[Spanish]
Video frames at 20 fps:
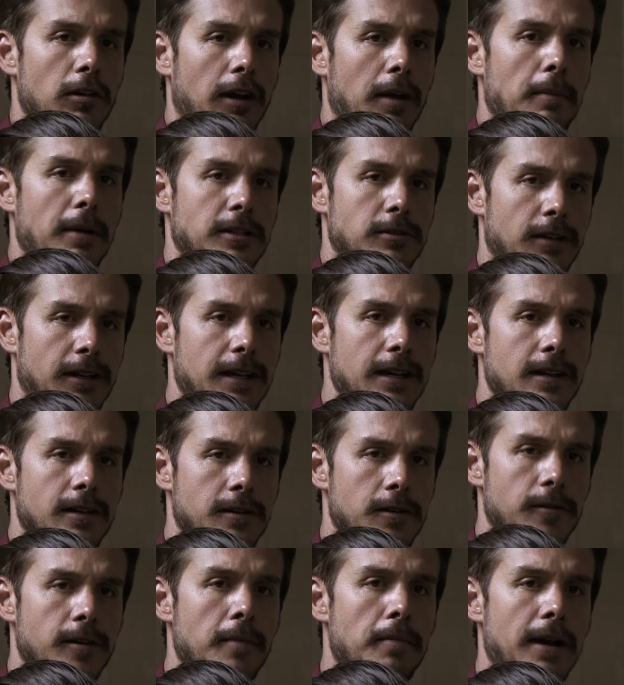de lo que pasó aquí,
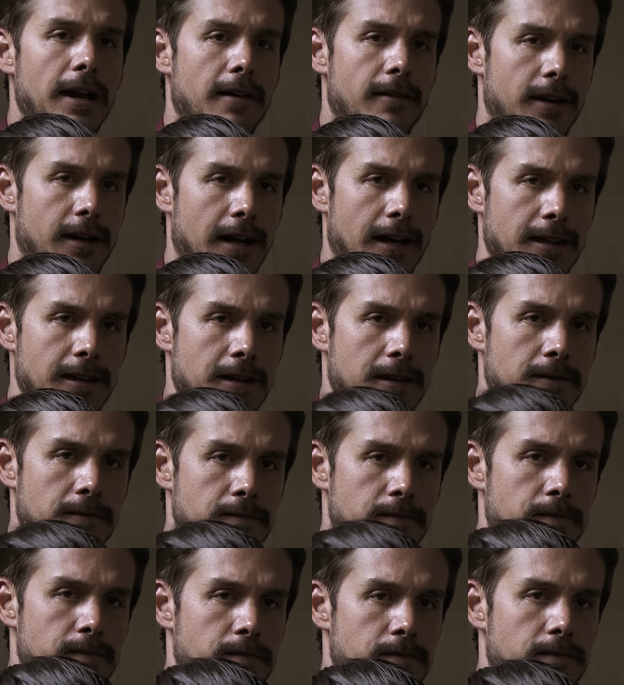ni una palabra a nadie.
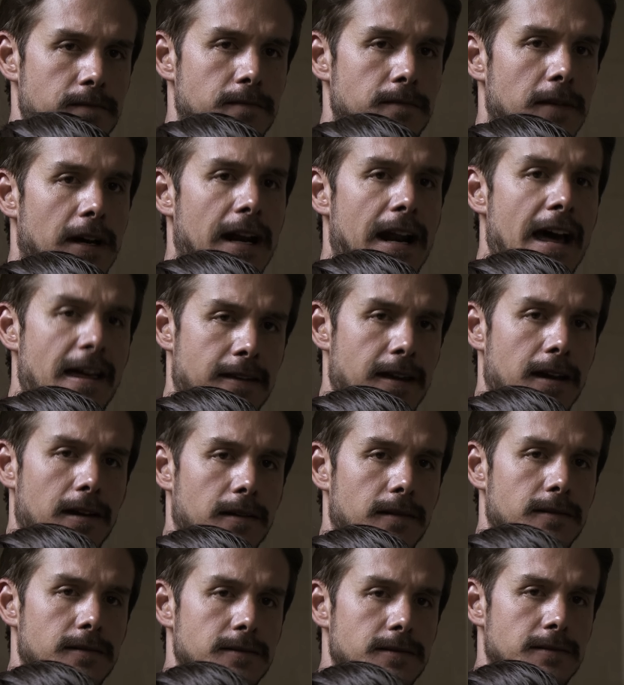A nadie.
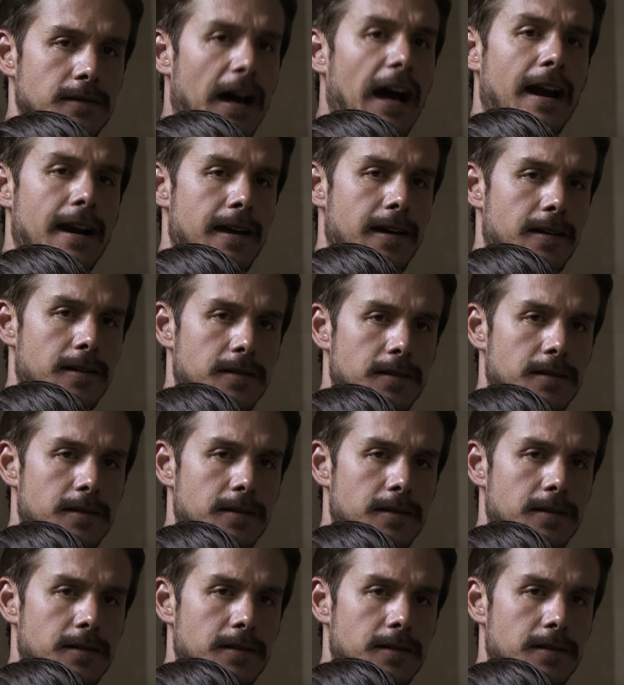Hágale.